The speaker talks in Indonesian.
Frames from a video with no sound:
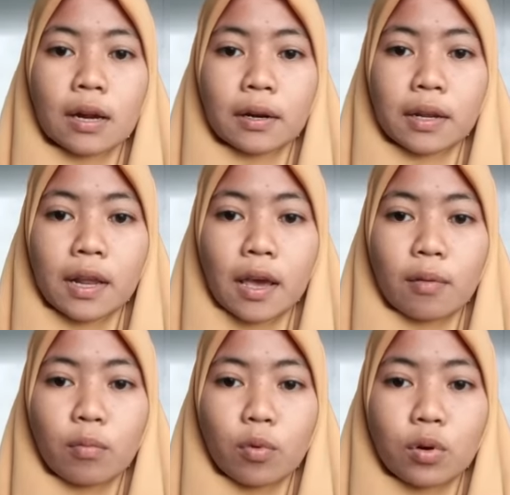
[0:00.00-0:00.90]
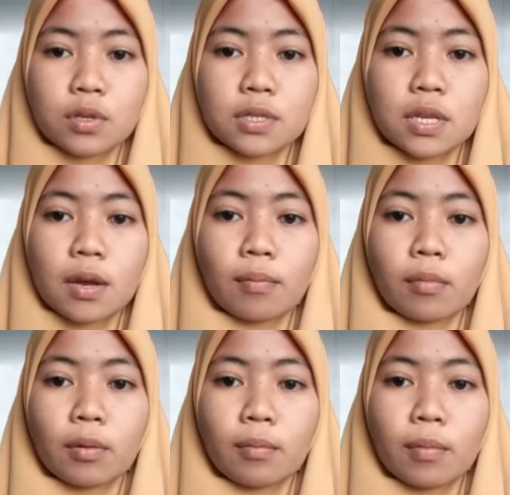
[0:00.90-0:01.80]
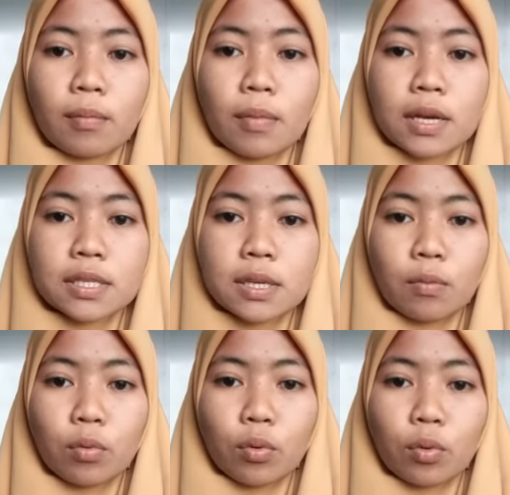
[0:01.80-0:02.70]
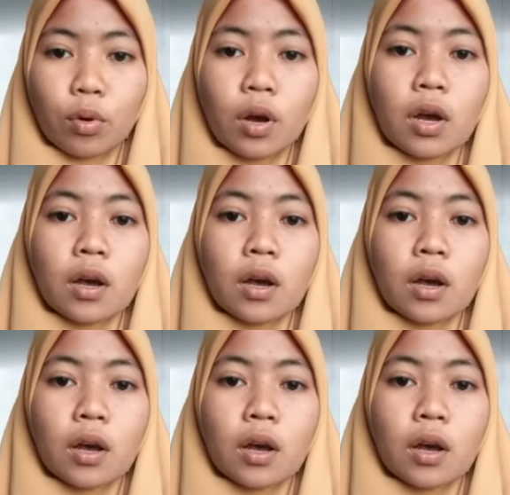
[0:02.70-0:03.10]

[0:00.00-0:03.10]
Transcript: Read a books, membaca buku.